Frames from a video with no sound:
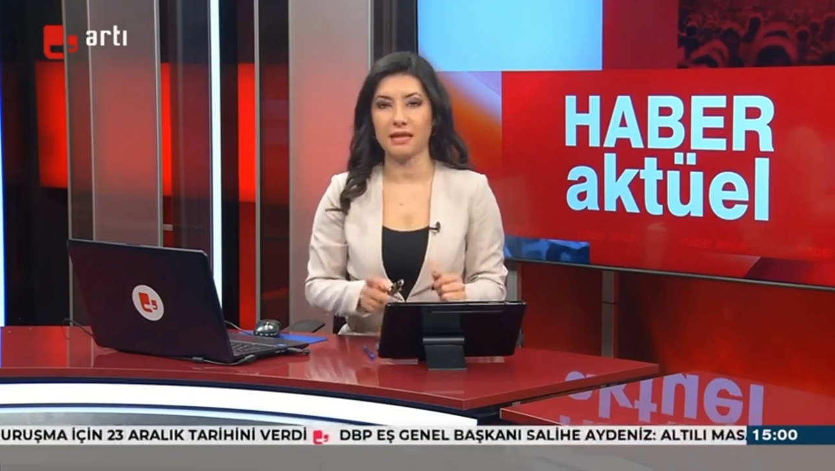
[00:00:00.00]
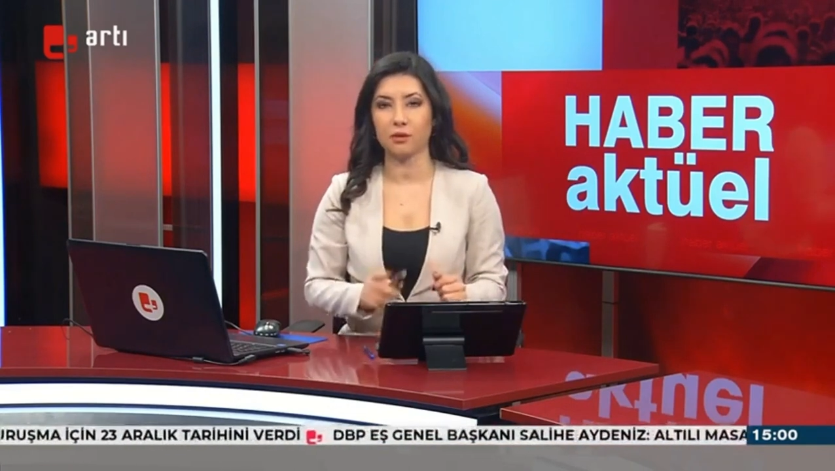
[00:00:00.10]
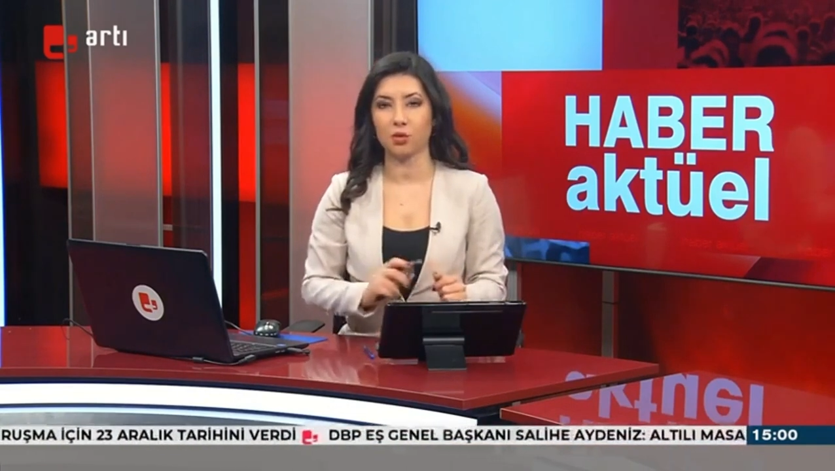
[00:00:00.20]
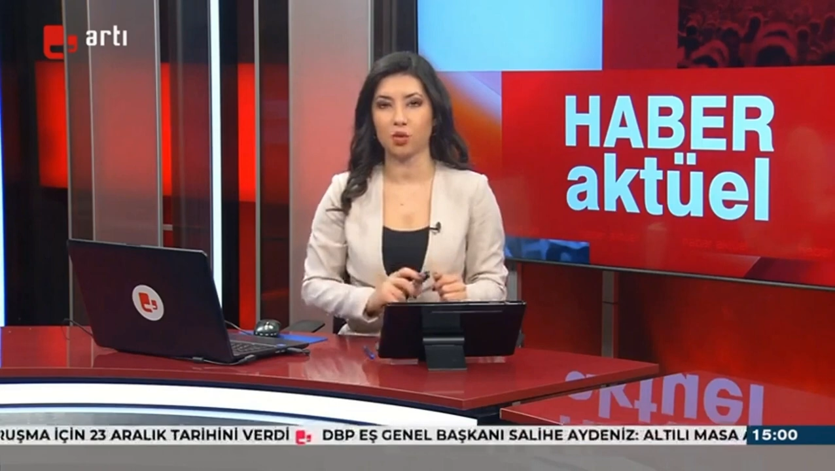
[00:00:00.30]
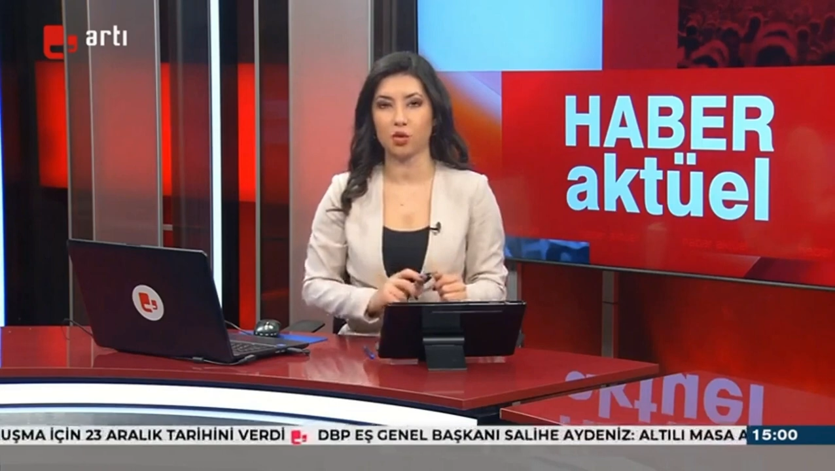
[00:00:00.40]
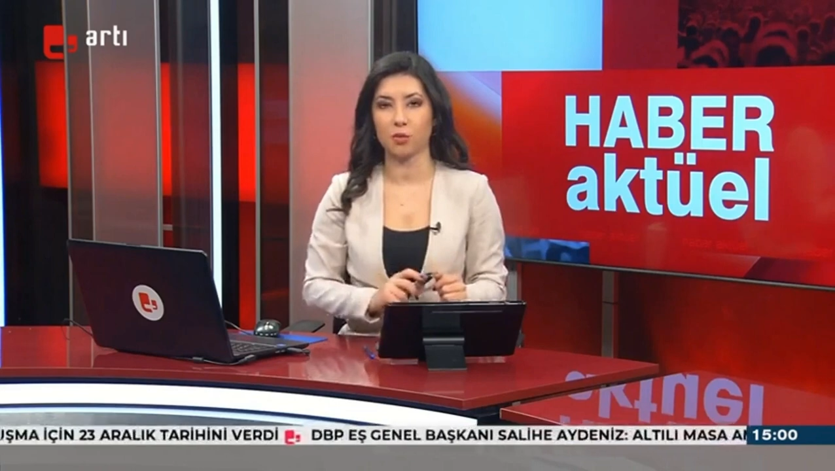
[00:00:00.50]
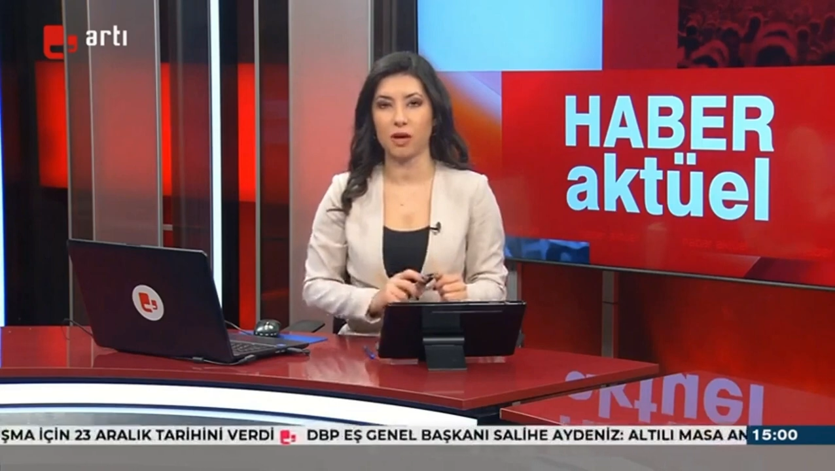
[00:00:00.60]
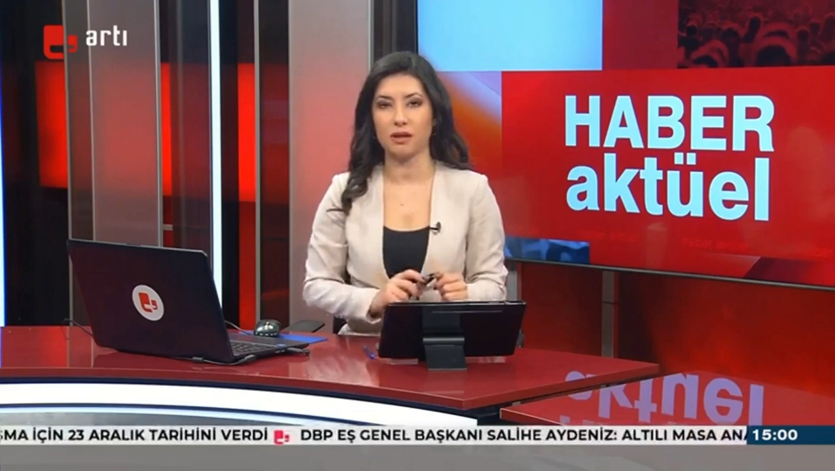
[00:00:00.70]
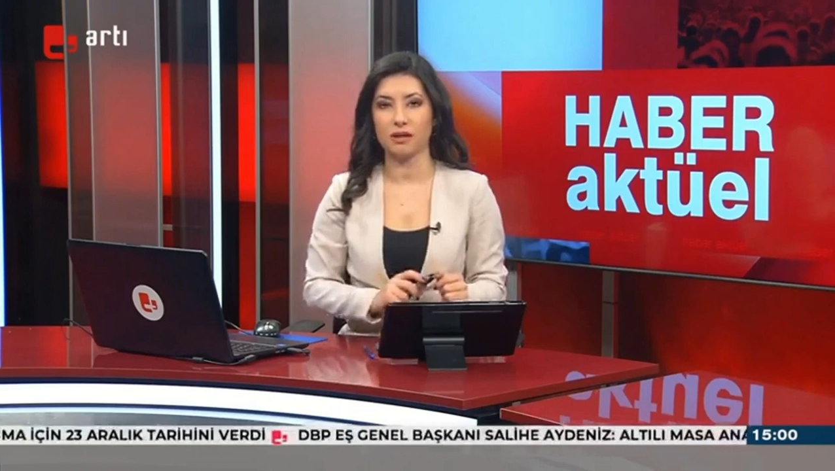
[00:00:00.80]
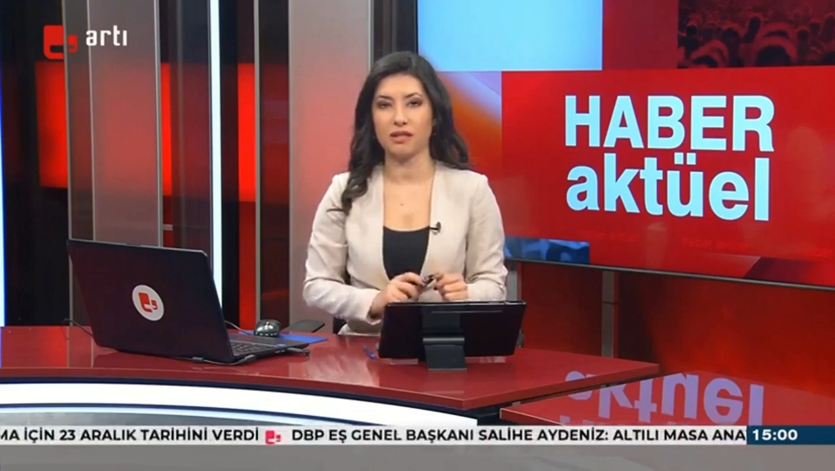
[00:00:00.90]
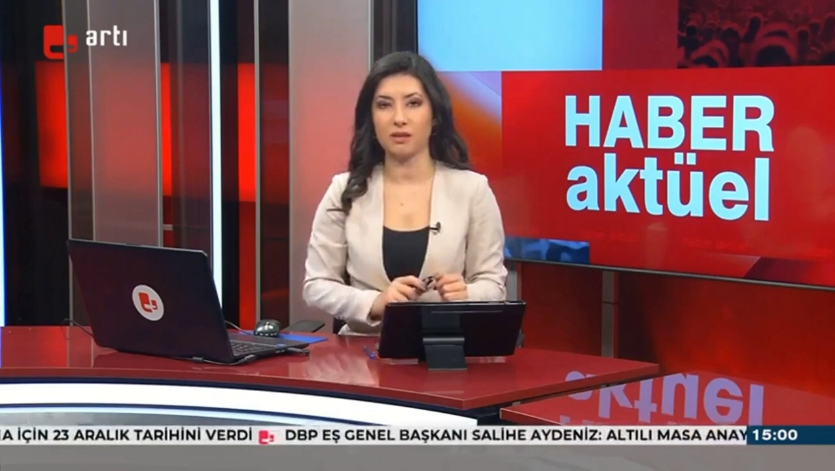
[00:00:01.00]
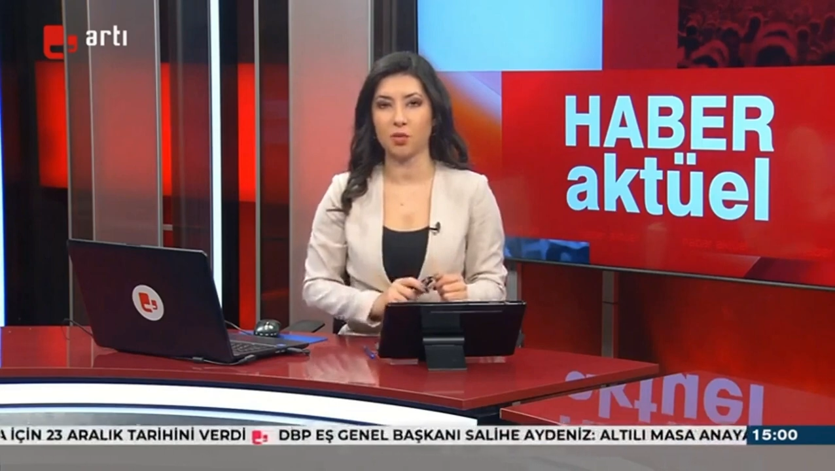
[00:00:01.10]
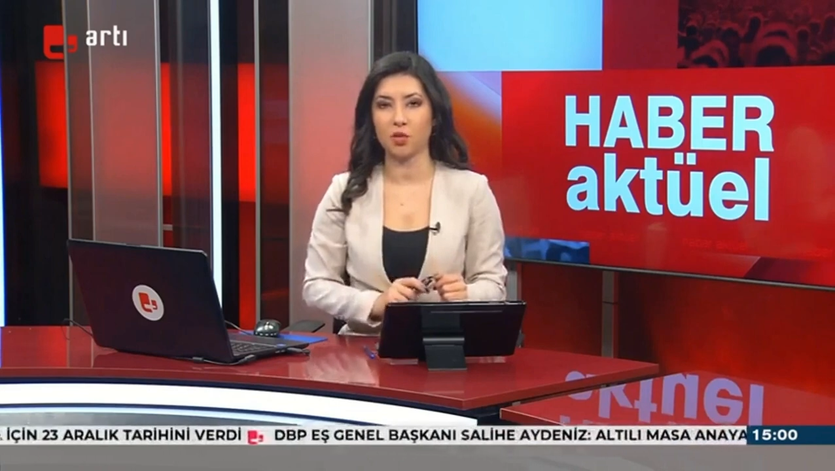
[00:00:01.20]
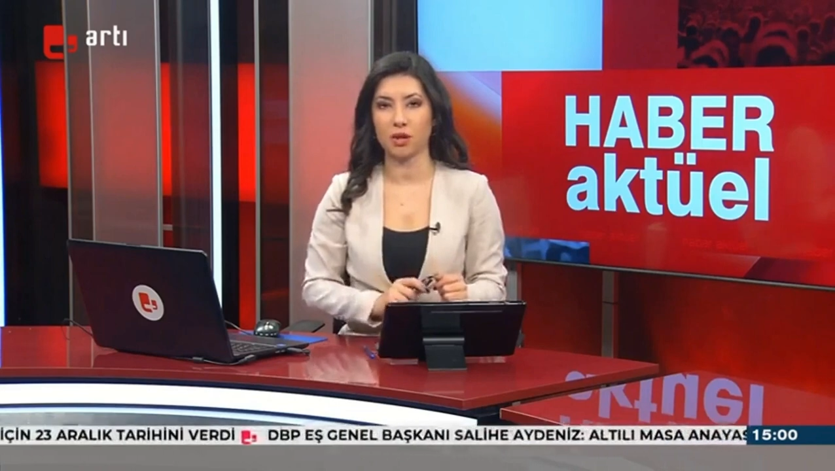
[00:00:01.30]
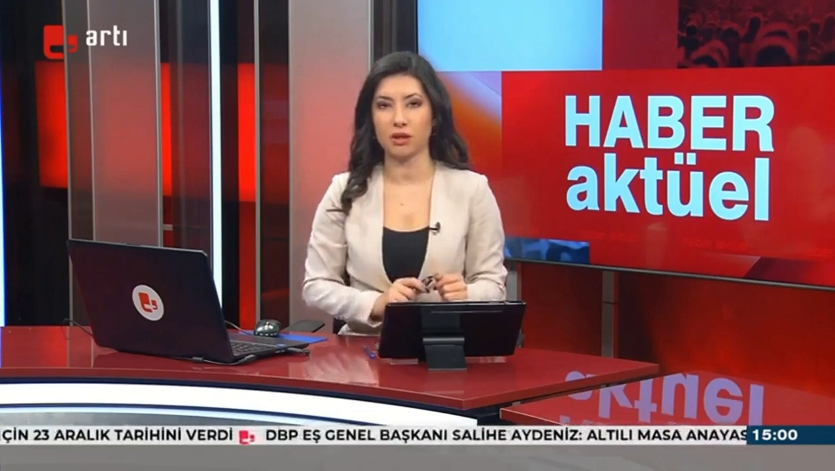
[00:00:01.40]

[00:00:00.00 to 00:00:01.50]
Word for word: İlk duruşma 23